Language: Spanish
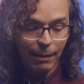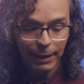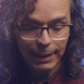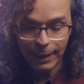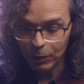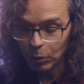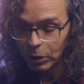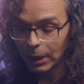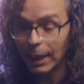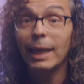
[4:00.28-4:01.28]
lavalier
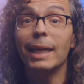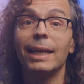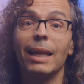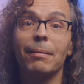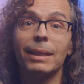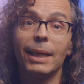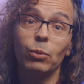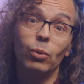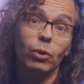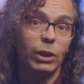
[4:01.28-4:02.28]
2 que el lavalier
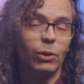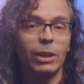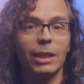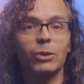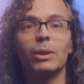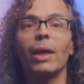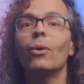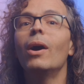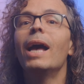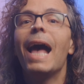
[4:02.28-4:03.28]
1 si no tienes
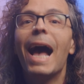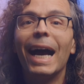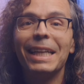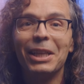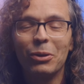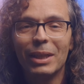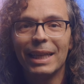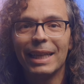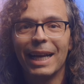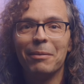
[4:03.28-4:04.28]
cuidado al
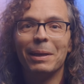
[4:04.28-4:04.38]
enrollar el